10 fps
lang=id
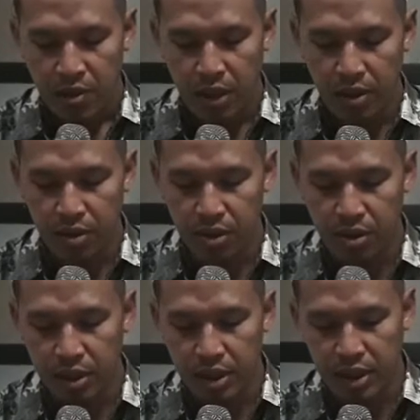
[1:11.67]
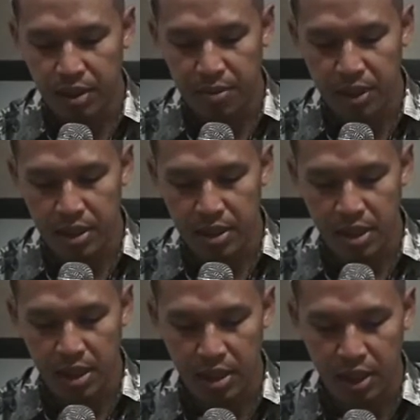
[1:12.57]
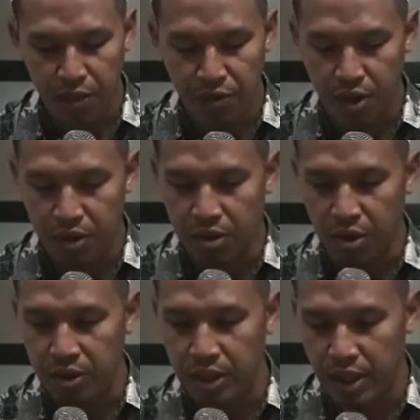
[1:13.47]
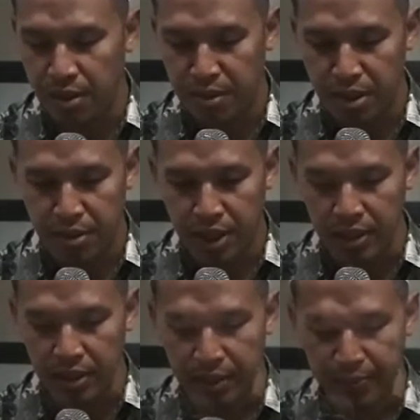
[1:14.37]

واحلل عقدة من لساني يفقه قولي أما بعد